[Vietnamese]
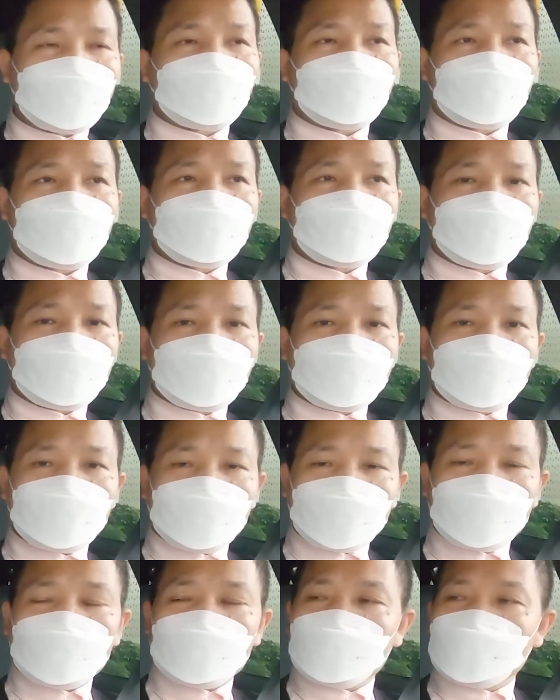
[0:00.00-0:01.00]
nó còn nguyên nhưng
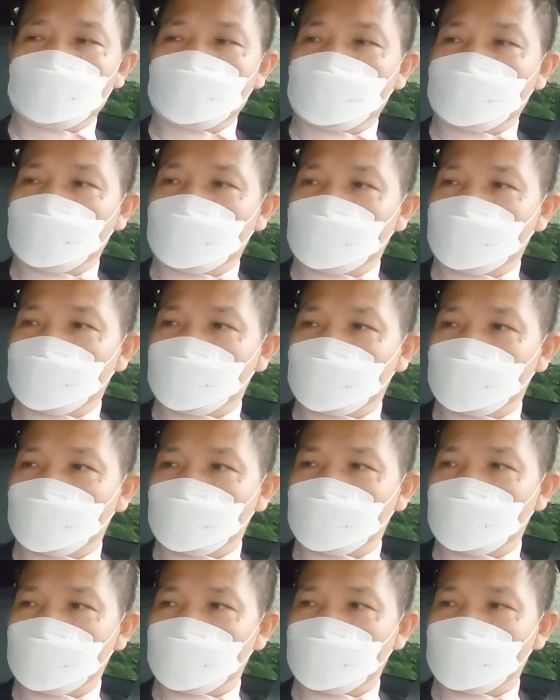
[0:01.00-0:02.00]
cái này nó lợi hơn những cái
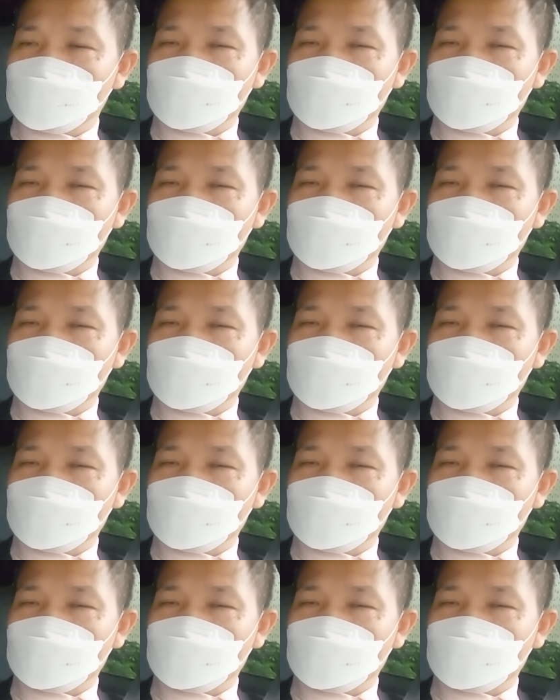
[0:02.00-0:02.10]
xe khác